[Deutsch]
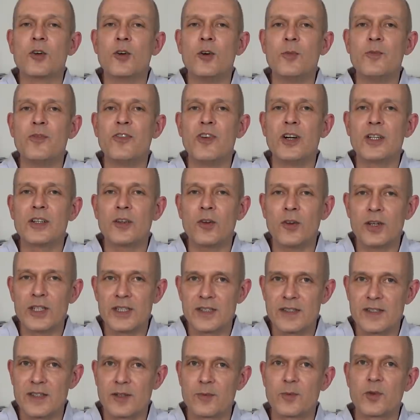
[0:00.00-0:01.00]
Kupfer
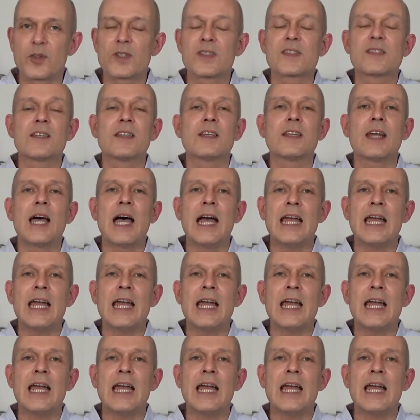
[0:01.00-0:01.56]
90 Prozent,